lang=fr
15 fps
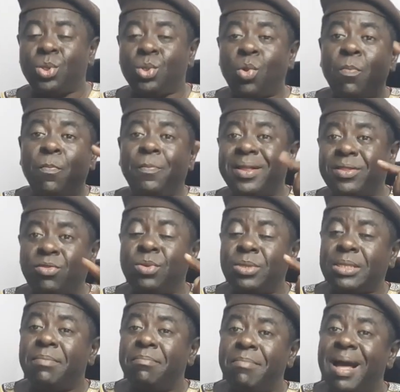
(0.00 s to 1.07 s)
Son patron,
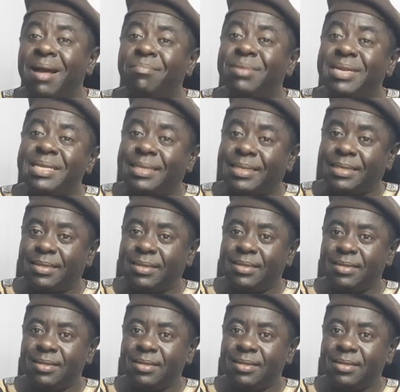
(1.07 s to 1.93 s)
c'est Marc Brice.